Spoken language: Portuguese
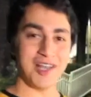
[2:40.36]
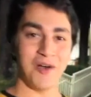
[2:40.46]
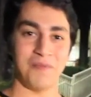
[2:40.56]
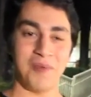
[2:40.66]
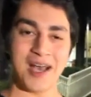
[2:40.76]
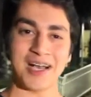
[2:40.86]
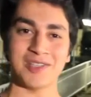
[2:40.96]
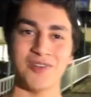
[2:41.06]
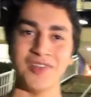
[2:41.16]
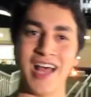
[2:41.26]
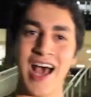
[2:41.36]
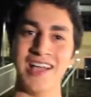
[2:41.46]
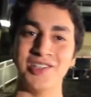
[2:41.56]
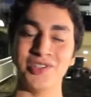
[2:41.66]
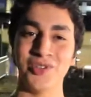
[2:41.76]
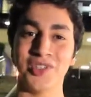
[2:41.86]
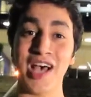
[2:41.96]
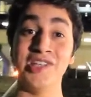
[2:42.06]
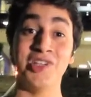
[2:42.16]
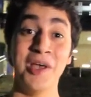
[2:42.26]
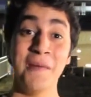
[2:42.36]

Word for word: não perca as novidades no site